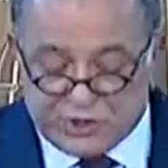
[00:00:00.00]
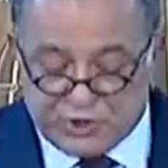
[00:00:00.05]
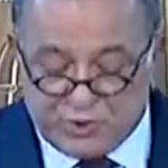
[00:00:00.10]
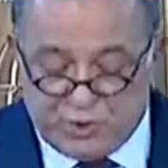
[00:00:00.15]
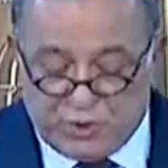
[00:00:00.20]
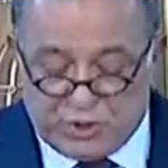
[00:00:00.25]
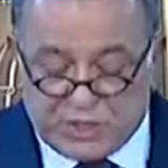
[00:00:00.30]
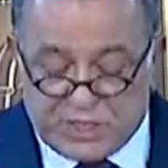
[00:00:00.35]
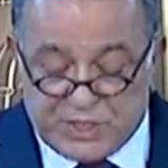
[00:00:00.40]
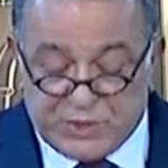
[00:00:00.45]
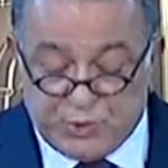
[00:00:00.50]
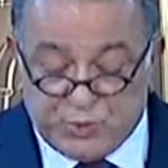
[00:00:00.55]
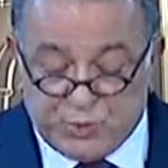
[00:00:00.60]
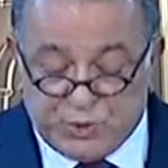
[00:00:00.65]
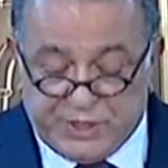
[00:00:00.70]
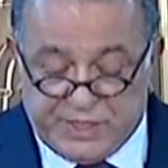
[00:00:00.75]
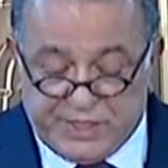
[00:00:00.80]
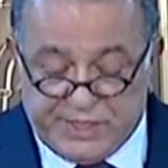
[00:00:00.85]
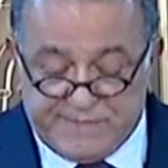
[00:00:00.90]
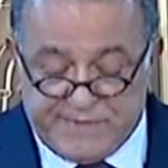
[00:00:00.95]
مشروع
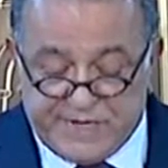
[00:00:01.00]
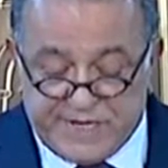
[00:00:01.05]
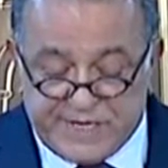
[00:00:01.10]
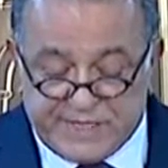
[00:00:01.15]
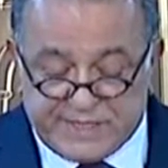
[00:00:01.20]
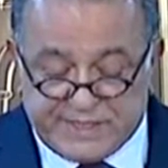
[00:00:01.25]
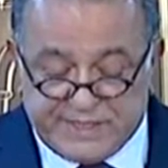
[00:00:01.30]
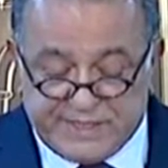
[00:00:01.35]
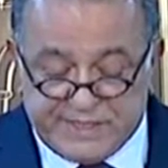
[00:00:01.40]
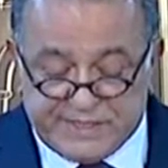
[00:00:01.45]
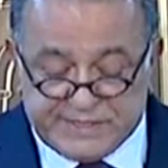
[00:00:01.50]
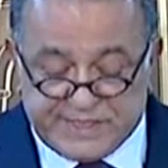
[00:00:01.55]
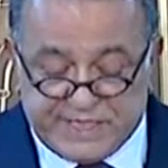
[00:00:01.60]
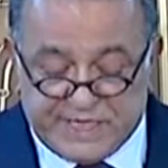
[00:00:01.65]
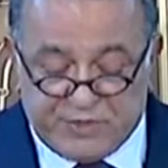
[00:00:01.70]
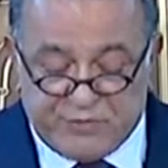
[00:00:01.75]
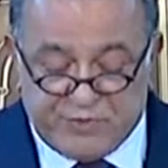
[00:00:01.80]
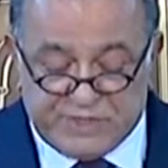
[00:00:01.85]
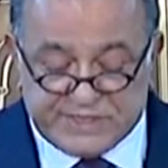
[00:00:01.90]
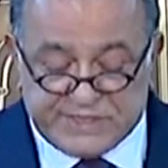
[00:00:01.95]
قانون حماية
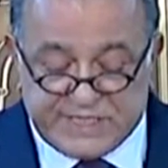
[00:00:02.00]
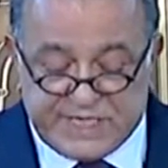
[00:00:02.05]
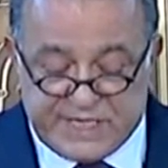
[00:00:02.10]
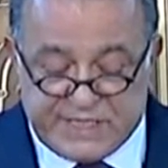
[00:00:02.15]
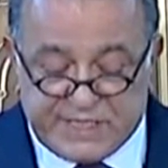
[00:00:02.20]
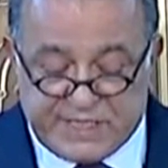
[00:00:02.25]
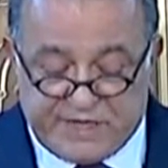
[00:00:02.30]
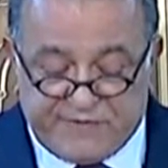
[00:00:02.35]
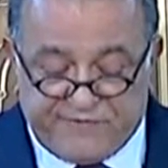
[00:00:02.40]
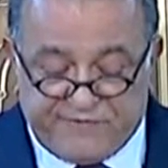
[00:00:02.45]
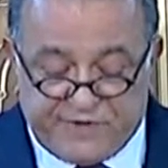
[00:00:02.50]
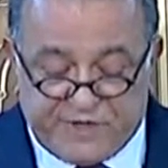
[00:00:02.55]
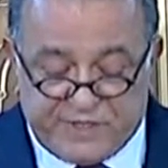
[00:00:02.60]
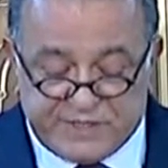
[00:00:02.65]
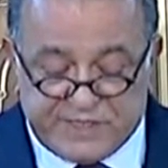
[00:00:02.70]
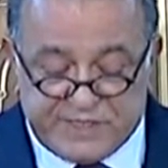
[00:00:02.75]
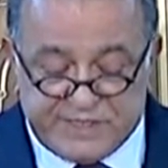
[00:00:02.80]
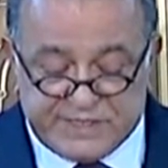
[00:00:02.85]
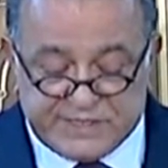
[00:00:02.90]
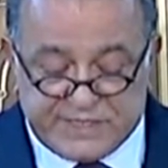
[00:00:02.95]
النساء وسائر
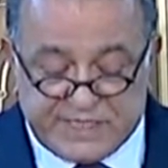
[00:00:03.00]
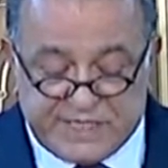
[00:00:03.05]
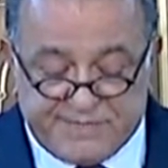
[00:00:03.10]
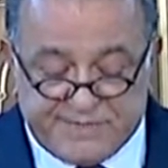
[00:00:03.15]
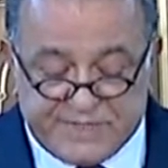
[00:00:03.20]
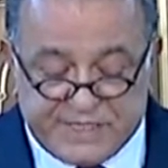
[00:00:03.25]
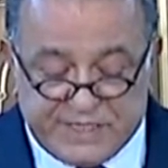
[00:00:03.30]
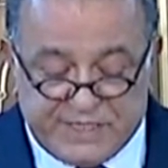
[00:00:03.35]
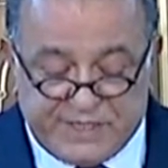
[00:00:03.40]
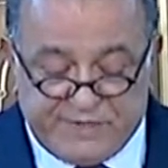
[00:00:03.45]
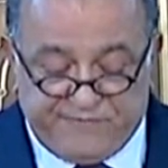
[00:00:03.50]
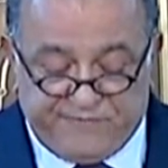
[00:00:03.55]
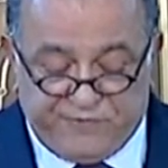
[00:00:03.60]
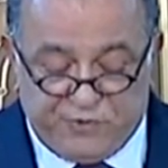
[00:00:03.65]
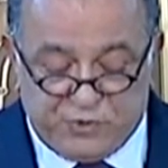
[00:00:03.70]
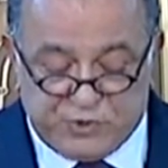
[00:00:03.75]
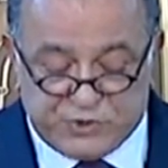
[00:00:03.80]
أفراد الأسرة من العنف